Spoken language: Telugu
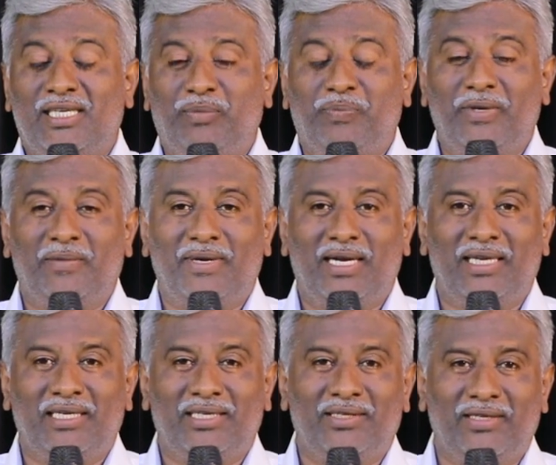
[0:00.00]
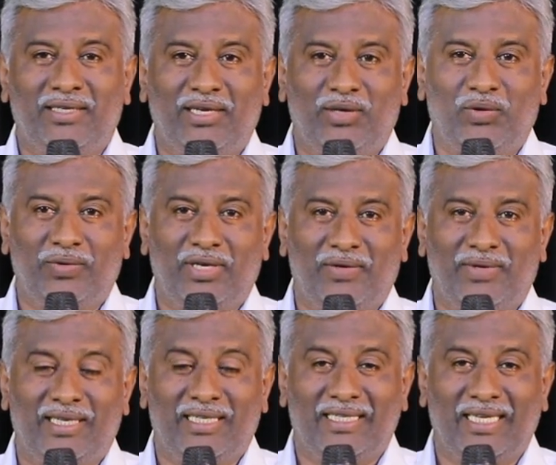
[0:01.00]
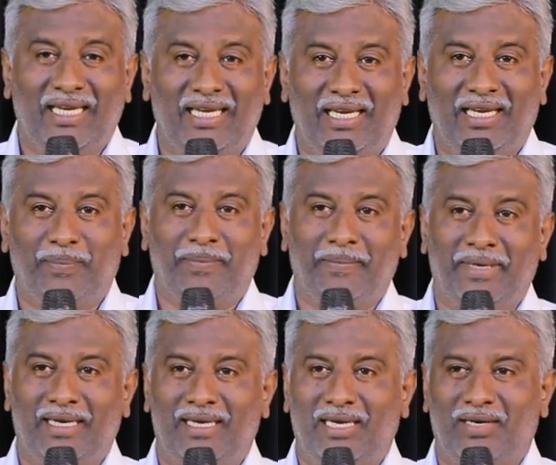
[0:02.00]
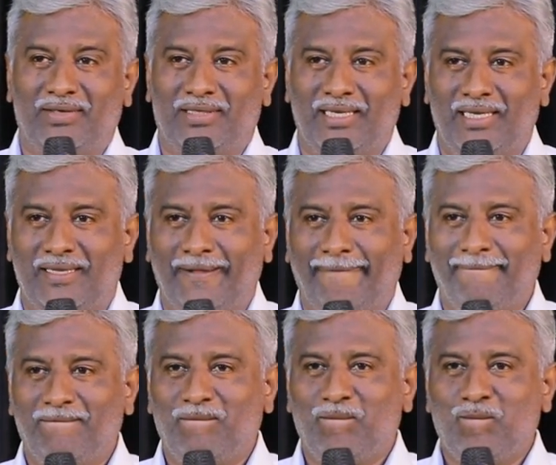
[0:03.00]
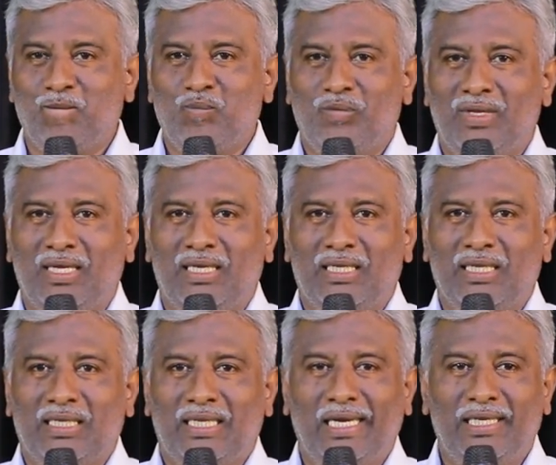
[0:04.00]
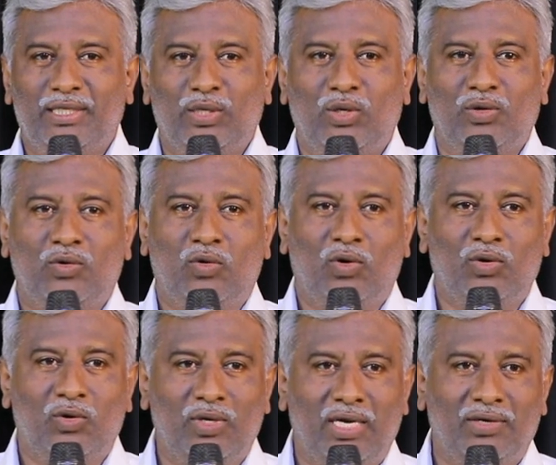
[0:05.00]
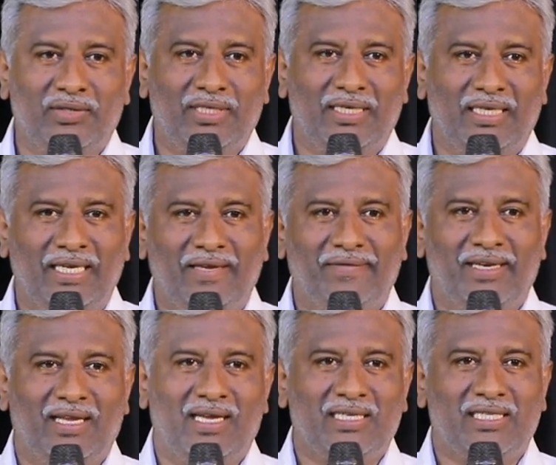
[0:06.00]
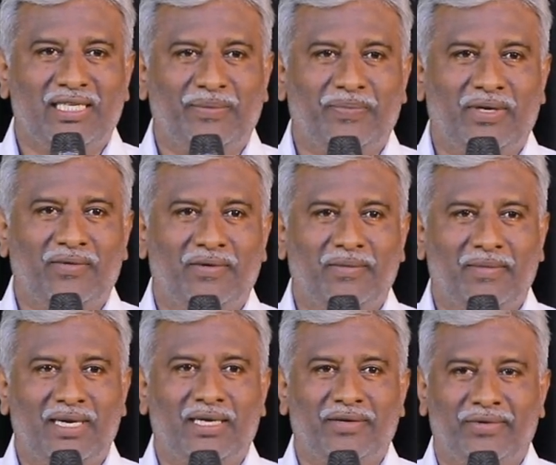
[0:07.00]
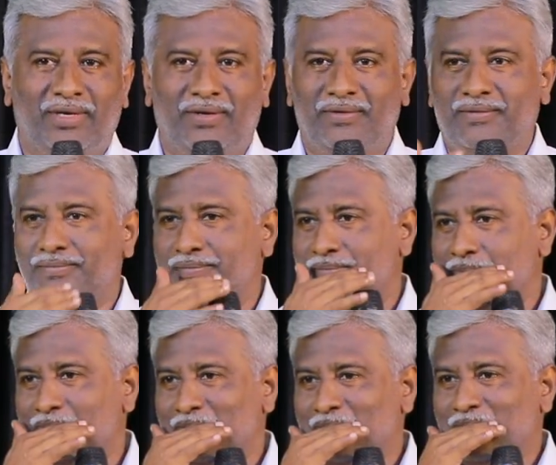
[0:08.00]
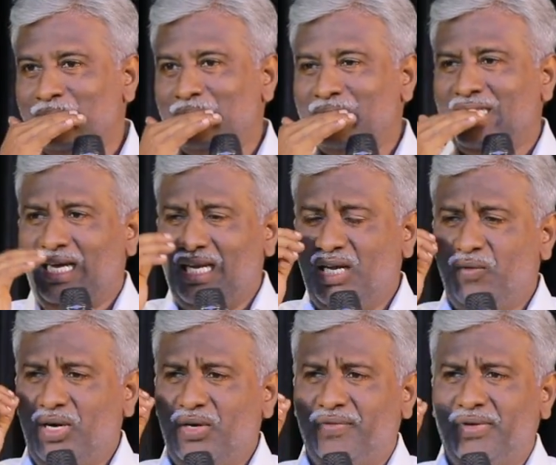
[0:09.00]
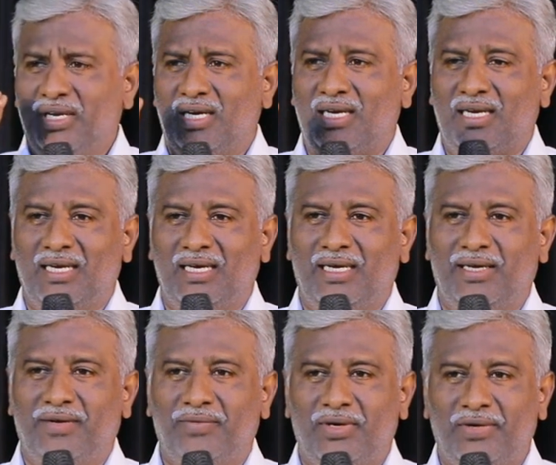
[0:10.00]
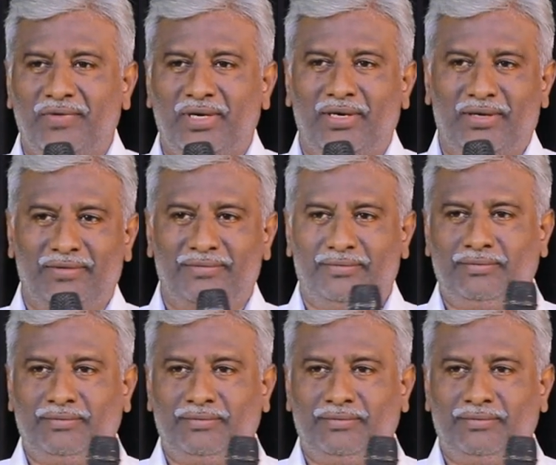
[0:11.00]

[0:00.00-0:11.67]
చెప్పిన మాట ఎందుకే నువ్వు వినవని తల్లి బిడ్డను అడుగుతుంది తల్లిదండ్రులు కొడుకుని అడుగుతారు ఏమిరా చెప్పిన మాట వినవు అన్నవాడు వినడన్నా వాడు వినడు